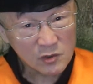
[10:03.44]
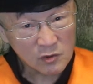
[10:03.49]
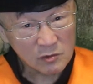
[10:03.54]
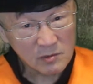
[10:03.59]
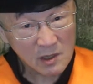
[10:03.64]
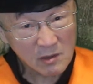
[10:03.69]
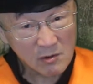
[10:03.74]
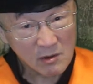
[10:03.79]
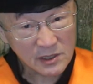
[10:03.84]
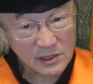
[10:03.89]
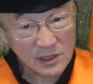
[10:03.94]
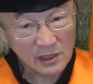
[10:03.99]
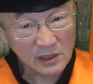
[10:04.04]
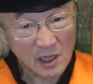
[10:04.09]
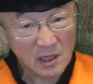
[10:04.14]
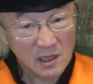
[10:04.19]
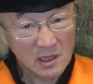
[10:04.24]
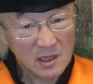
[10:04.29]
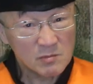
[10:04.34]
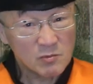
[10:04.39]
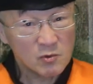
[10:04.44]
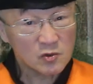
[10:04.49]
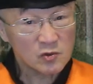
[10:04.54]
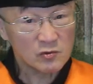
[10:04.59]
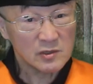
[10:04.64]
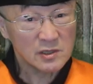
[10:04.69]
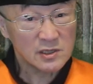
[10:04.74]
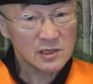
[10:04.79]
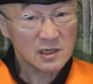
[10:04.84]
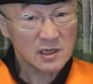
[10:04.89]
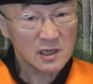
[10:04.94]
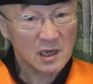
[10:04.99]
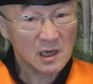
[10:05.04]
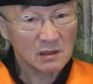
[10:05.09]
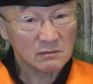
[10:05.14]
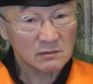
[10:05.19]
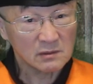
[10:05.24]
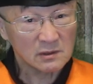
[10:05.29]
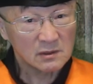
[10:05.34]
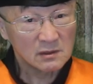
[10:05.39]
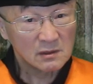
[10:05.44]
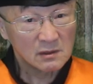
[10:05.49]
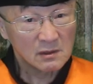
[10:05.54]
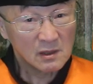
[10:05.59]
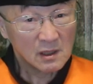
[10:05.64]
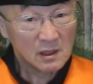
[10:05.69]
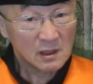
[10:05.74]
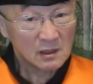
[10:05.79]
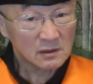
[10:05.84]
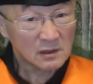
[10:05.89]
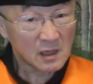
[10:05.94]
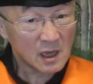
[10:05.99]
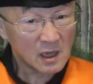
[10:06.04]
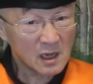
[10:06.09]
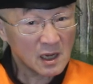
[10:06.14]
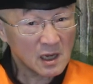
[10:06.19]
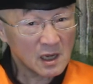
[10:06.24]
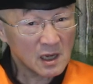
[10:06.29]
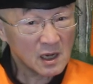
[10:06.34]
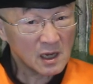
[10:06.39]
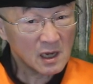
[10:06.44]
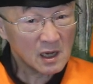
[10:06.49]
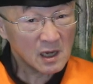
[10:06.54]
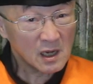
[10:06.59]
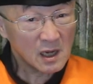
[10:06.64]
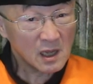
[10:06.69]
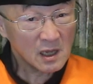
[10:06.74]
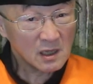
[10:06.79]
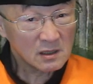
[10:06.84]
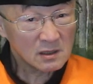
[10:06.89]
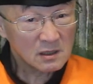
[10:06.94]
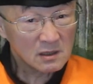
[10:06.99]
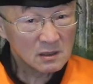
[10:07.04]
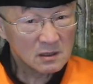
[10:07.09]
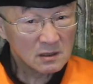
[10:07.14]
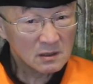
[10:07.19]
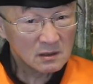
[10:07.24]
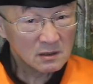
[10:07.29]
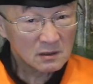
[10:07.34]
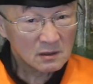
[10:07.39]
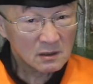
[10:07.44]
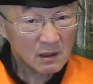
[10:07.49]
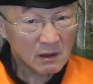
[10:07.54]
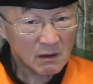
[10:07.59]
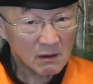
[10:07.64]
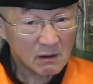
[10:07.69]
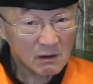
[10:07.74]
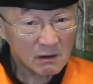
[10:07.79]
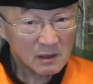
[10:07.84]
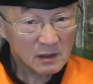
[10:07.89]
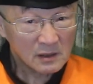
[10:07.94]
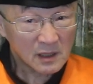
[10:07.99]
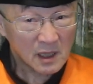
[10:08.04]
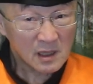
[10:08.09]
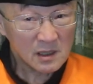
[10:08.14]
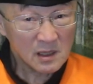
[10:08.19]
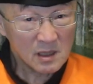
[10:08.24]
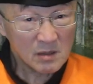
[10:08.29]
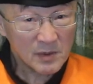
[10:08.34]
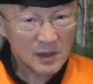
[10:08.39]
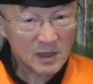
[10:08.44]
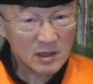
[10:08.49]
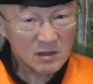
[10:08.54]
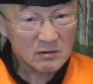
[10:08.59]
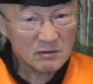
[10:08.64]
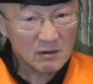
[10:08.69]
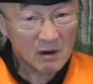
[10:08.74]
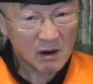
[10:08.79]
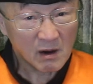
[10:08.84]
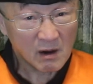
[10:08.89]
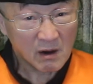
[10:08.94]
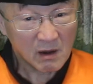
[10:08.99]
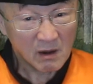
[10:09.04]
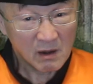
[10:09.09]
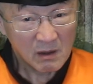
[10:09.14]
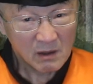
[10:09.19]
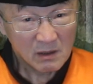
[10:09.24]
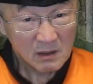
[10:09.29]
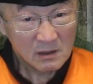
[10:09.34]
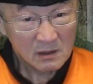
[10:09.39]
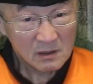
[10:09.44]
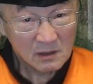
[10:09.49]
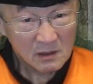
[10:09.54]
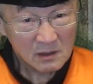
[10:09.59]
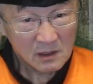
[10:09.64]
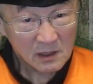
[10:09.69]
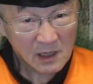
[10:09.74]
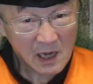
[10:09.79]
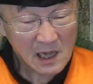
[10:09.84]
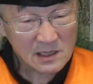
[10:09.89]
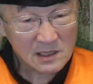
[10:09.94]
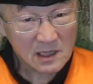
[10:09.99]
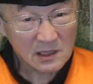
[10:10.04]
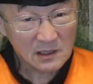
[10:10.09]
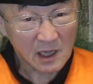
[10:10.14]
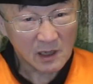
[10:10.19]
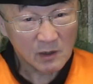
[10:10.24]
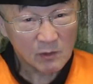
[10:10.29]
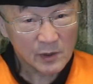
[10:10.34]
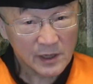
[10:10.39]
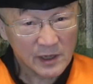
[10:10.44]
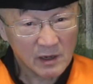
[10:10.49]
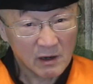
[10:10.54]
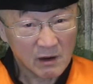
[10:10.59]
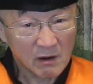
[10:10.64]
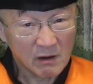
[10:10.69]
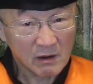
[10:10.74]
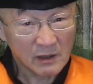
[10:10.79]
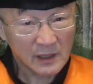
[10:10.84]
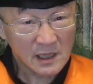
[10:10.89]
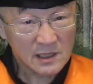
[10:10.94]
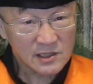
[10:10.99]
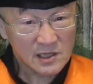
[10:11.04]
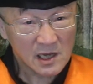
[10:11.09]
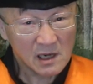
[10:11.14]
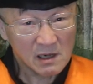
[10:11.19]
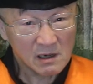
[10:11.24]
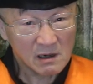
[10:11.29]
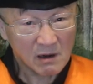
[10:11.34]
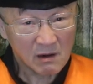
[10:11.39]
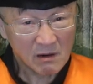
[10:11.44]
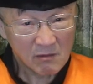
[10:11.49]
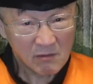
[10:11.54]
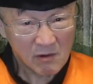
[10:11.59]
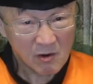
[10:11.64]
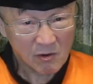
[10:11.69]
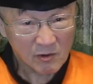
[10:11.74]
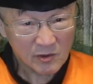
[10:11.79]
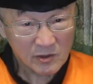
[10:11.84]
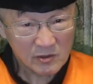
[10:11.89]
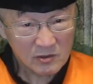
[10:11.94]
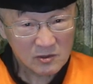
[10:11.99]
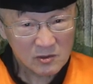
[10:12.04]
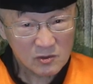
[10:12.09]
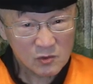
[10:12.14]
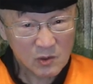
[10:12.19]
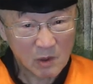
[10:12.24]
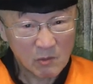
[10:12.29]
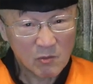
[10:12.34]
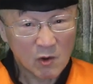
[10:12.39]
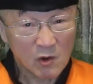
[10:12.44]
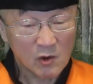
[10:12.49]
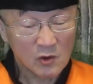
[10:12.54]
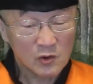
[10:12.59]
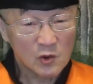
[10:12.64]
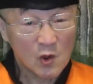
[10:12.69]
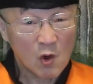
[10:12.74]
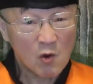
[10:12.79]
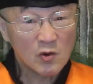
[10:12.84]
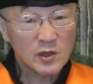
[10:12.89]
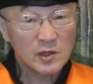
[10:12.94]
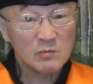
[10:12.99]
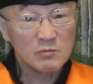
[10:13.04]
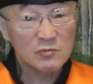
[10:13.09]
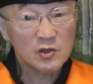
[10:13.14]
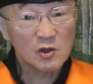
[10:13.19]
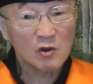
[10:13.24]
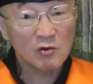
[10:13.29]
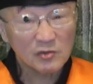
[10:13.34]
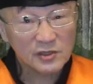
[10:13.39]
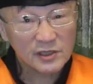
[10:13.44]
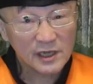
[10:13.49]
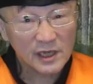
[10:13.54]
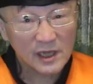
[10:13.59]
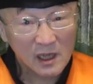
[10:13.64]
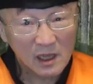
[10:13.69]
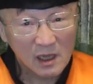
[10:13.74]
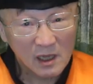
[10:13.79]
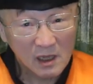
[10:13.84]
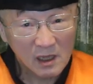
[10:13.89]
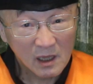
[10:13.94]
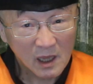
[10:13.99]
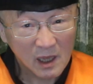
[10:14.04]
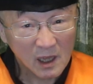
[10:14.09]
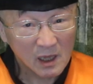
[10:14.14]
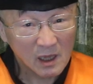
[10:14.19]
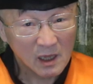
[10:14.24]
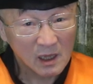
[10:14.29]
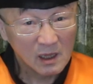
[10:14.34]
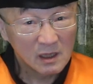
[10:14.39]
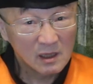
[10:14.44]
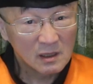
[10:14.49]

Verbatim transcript: 趣要看一下点击破水的证件无？来来来来来，哦，那好朋友哈。敲一个电话吼，来遮吼，我互你全部拢欣赏一下。哎，